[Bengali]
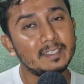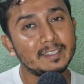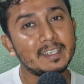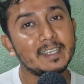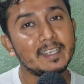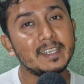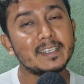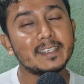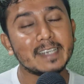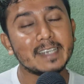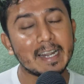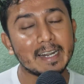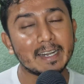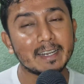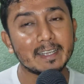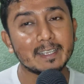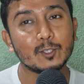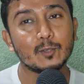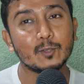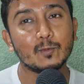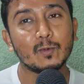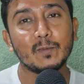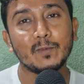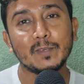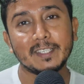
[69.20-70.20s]
যে স্ট্যাটাস
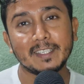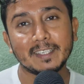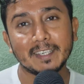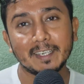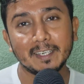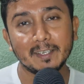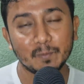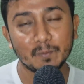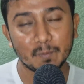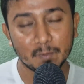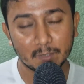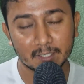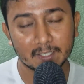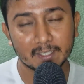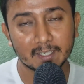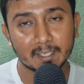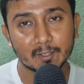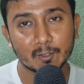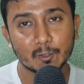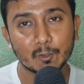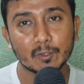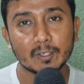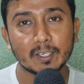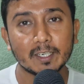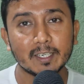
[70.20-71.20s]
তোমরা বেসিক্যালি পেয়ে
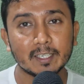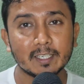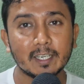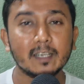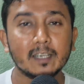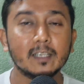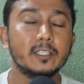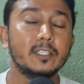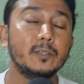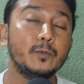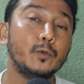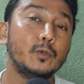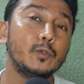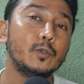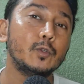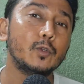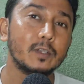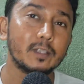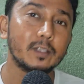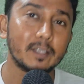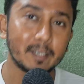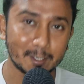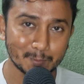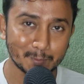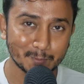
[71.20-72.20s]
যাচ্ছ সেটা সারা জীবন
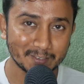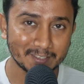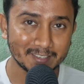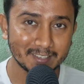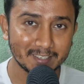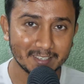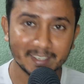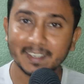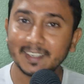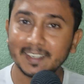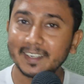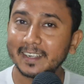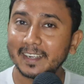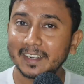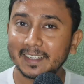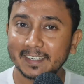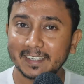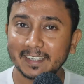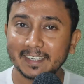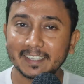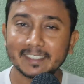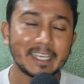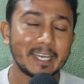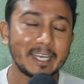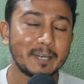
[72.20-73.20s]
ধরে থাকবে
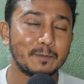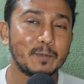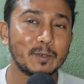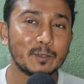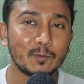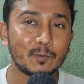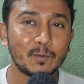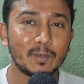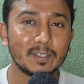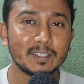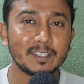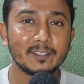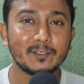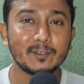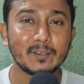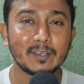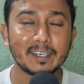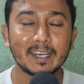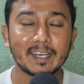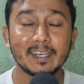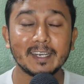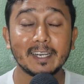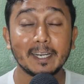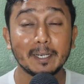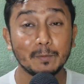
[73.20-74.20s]
ঠিক আছে একবার তোমার যেহেতু
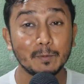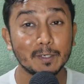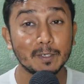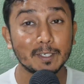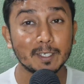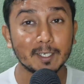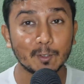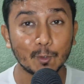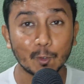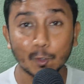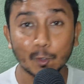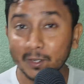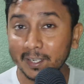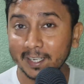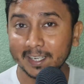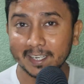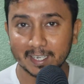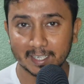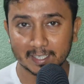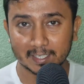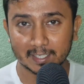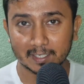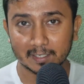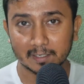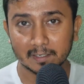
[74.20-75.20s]
এখানে অ্যাডমিশান হয়ে
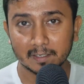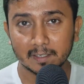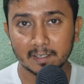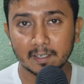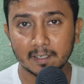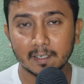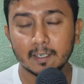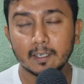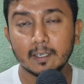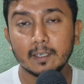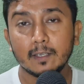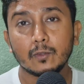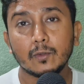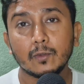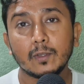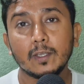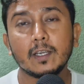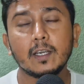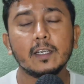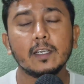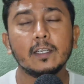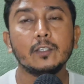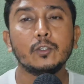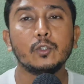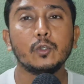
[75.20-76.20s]
গেছে তো
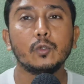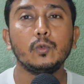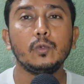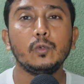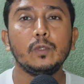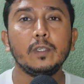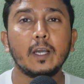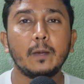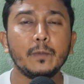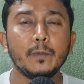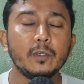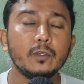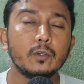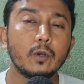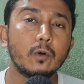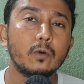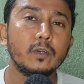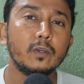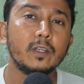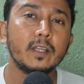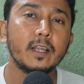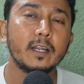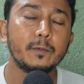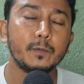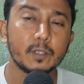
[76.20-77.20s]
এখানে যদি আমি
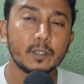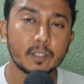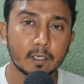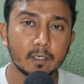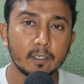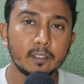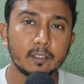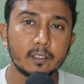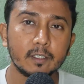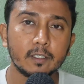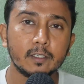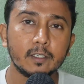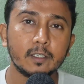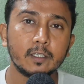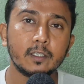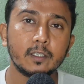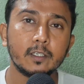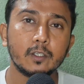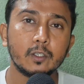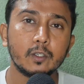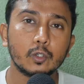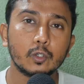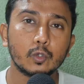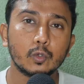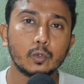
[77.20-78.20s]
যখনই অ্যাডমিশান নিচ্ছি যে
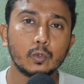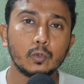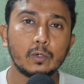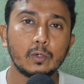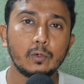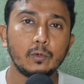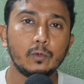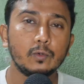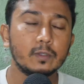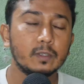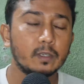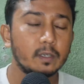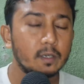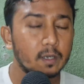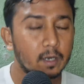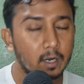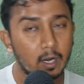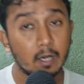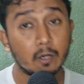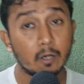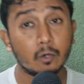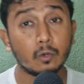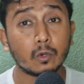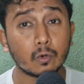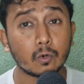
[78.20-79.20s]
শুধু
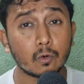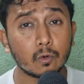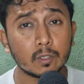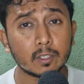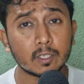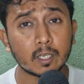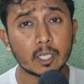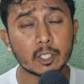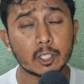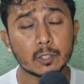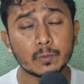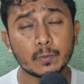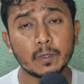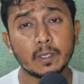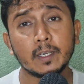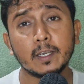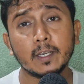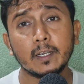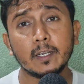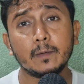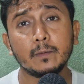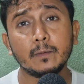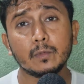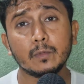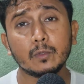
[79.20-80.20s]
হার্ডওয়ার্ক করে চান্স পেয়ে
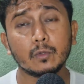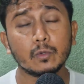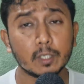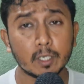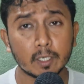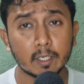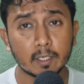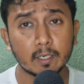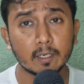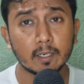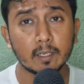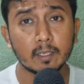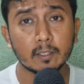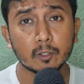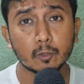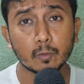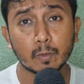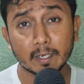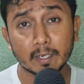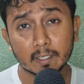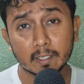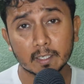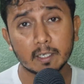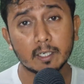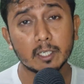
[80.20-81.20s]
গেলাম তো সেটা না
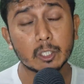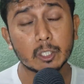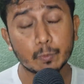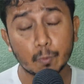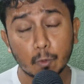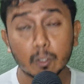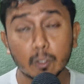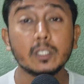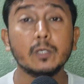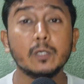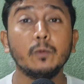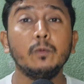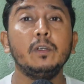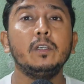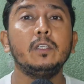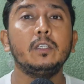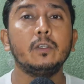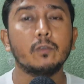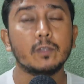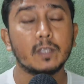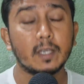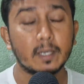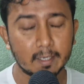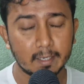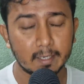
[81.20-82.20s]
তোমার একটা
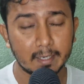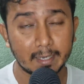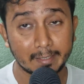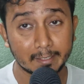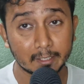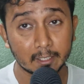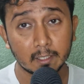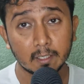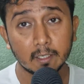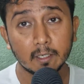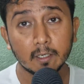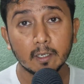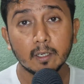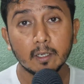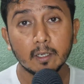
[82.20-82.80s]
রেসপন্সিবিলিটিও থাকে অ্যাজ এ